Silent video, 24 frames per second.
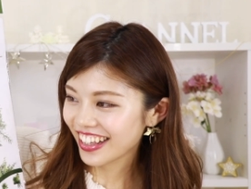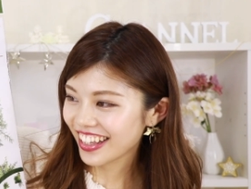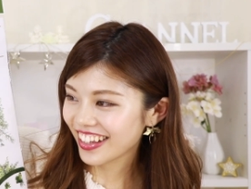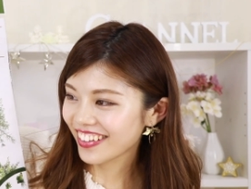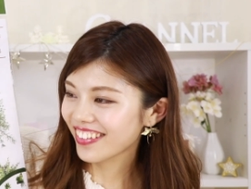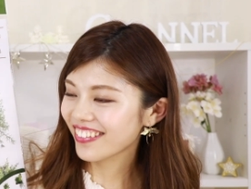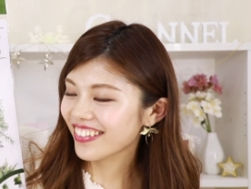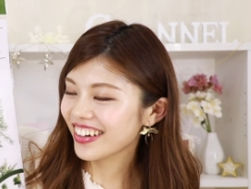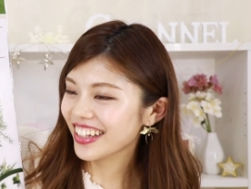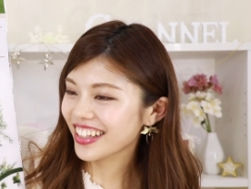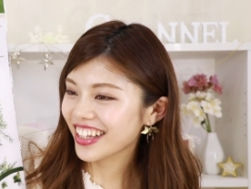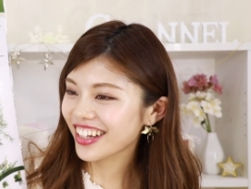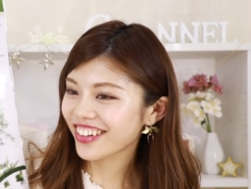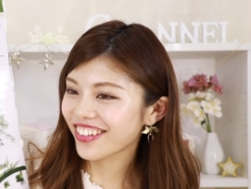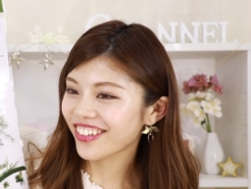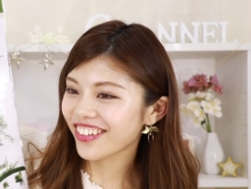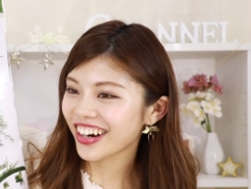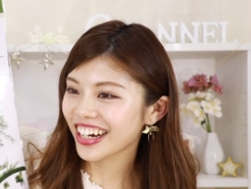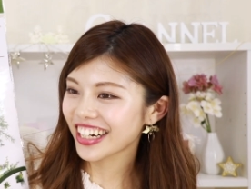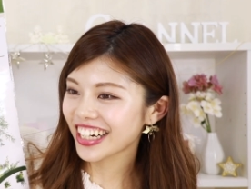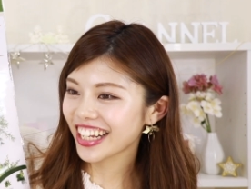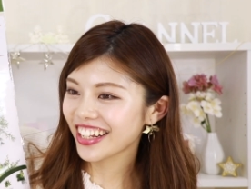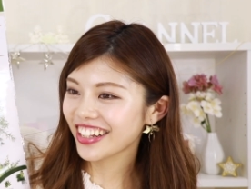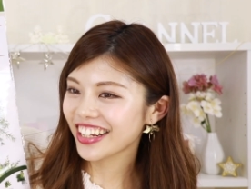今まで結構
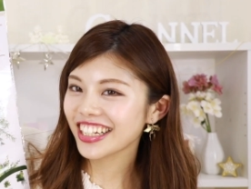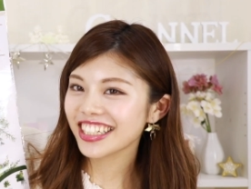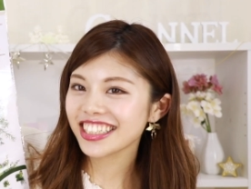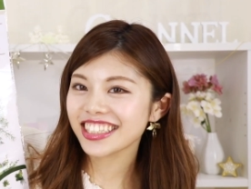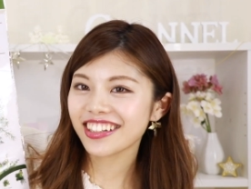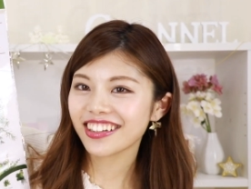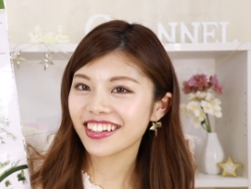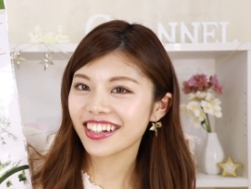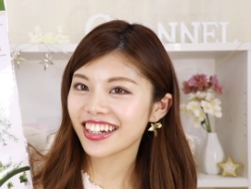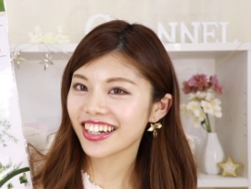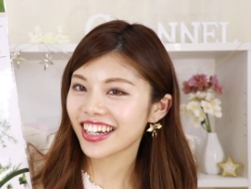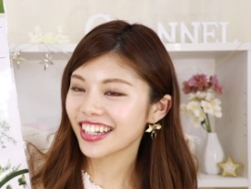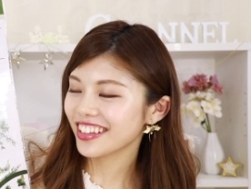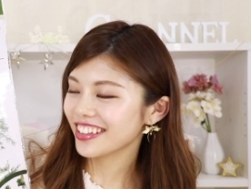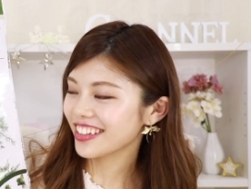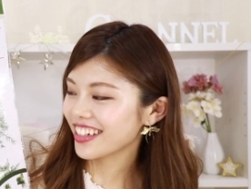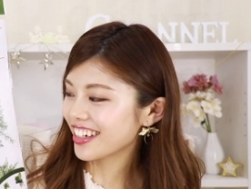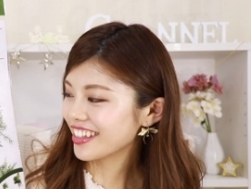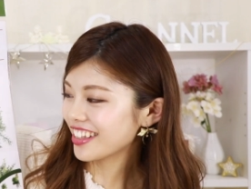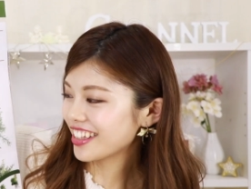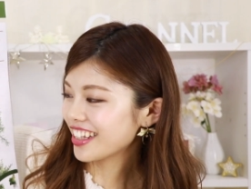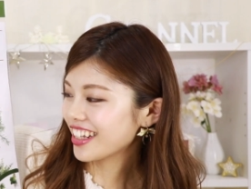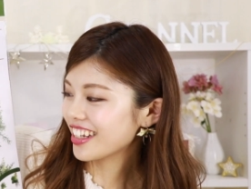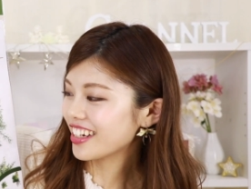お花のやつとか
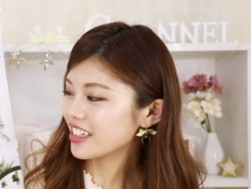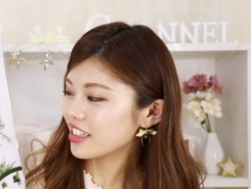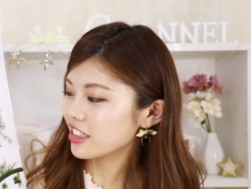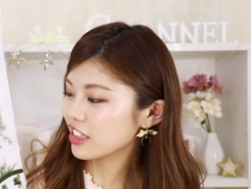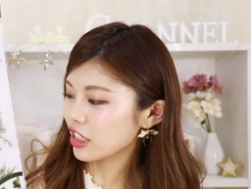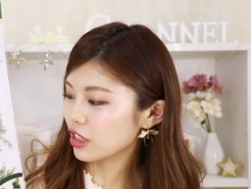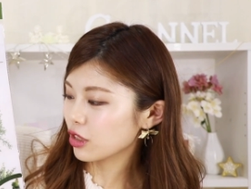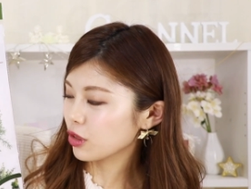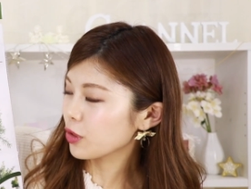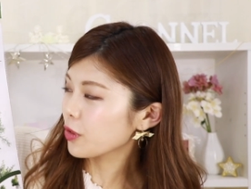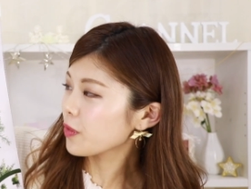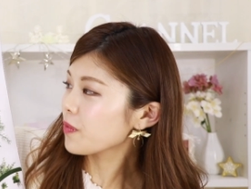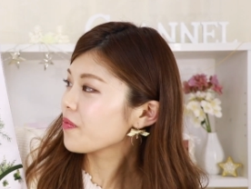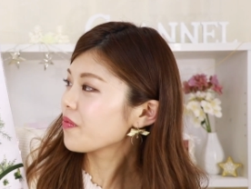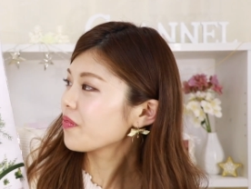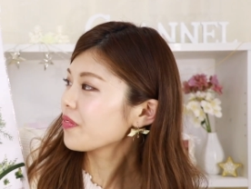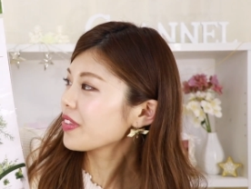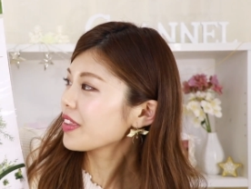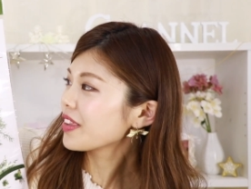買ってたんですけどちょっ